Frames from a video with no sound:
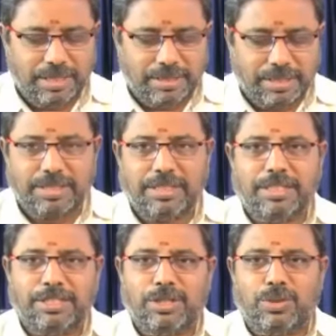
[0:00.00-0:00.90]
சக்தி
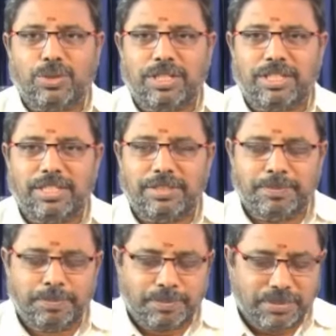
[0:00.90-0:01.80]
கணேசன் சொன்னார்
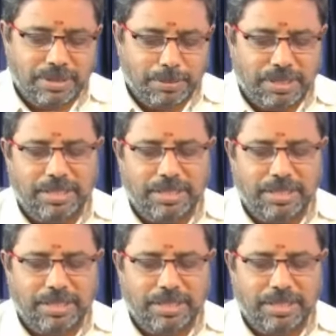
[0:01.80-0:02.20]
நம்ம